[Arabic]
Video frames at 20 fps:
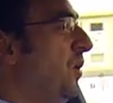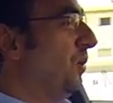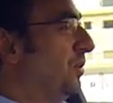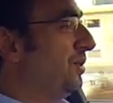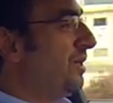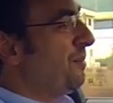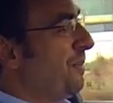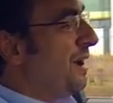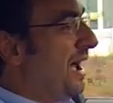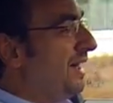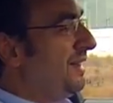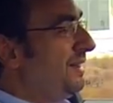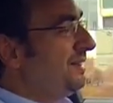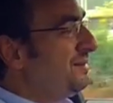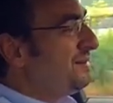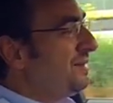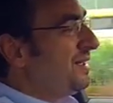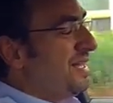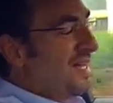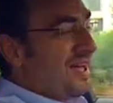
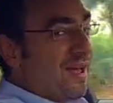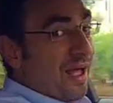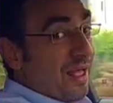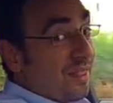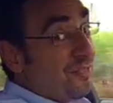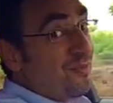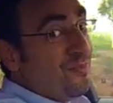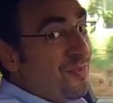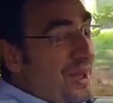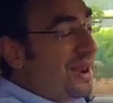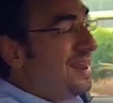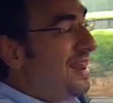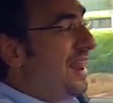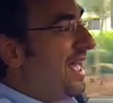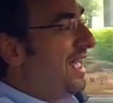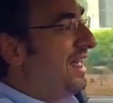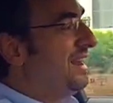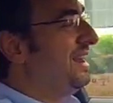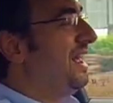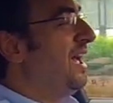وطبعا
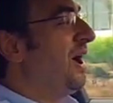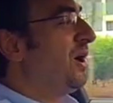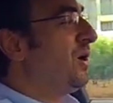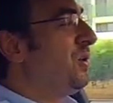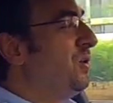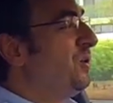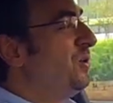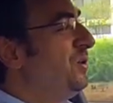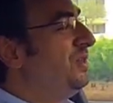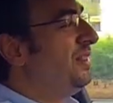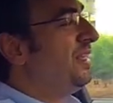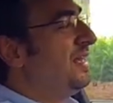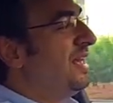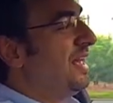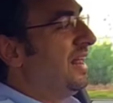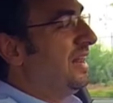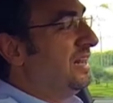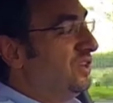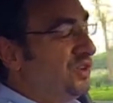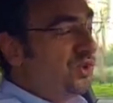اتمنى اني اقود
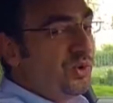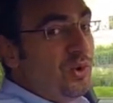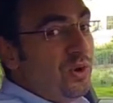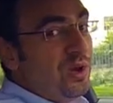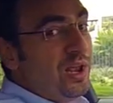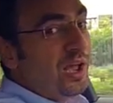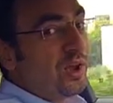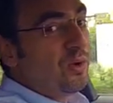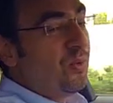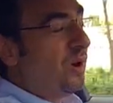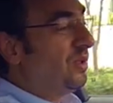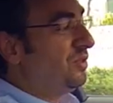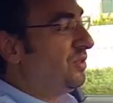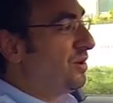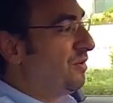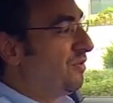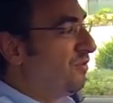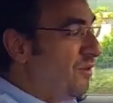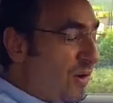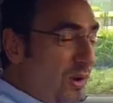الجوليا
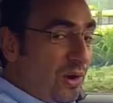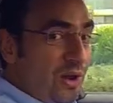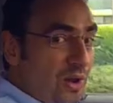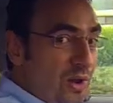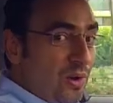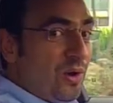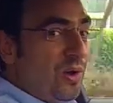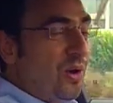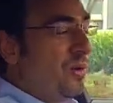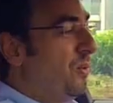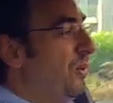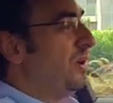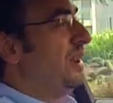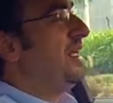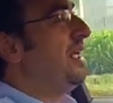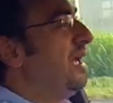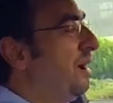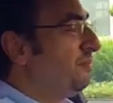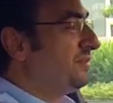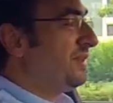كوادريفوليو
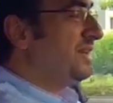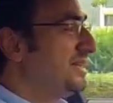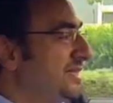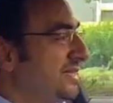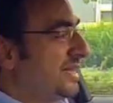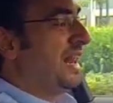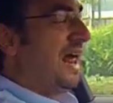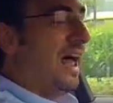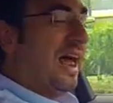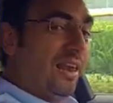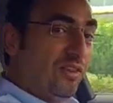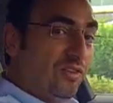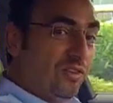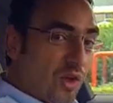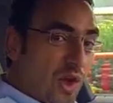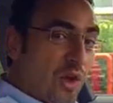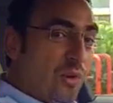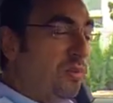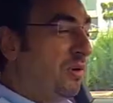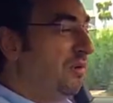واللي هي عم تحصل على
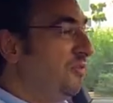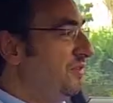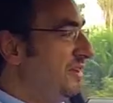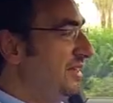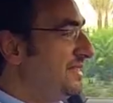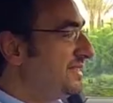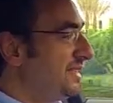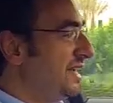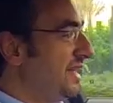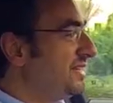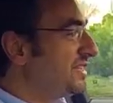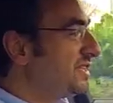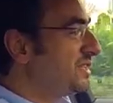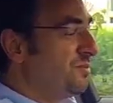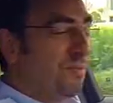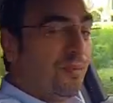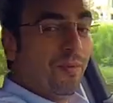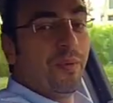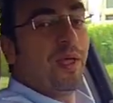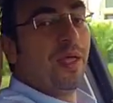تيربو في 6
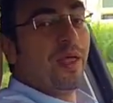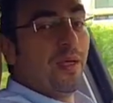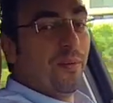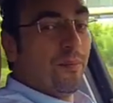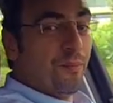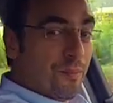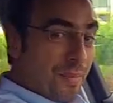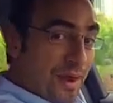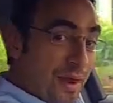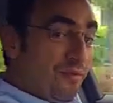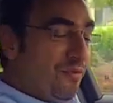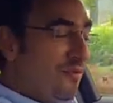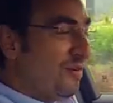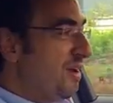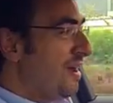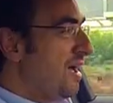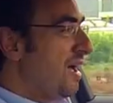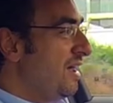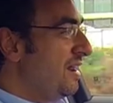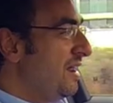من
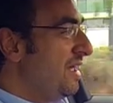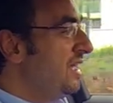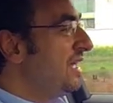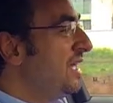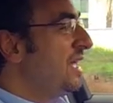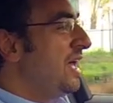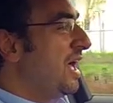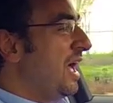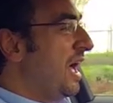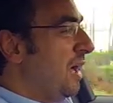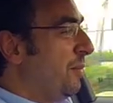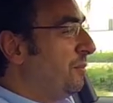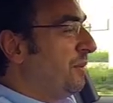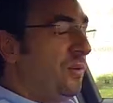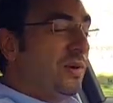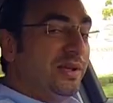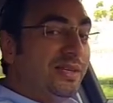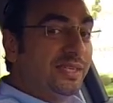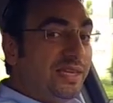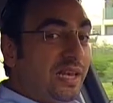فيراري عم
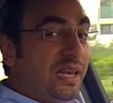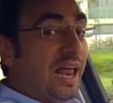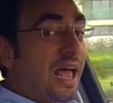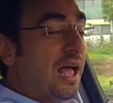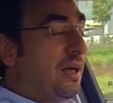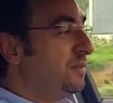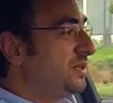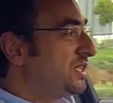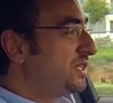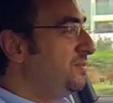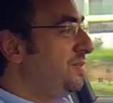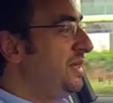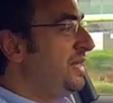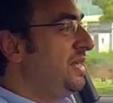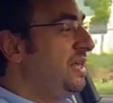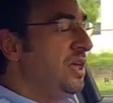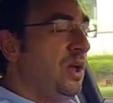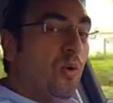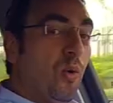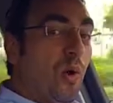بيوصل ل
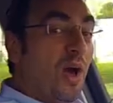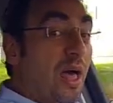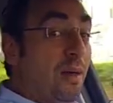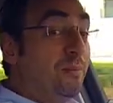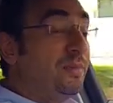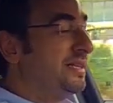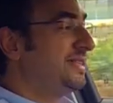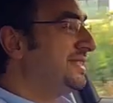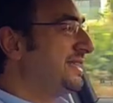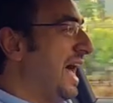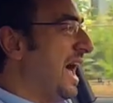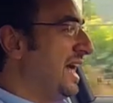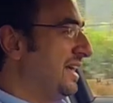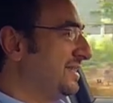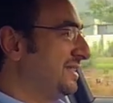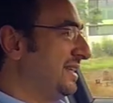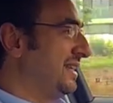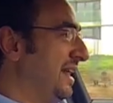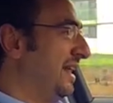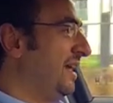505
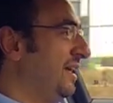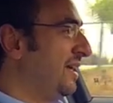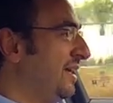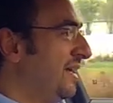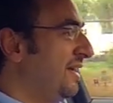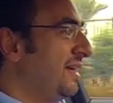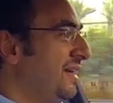احصنه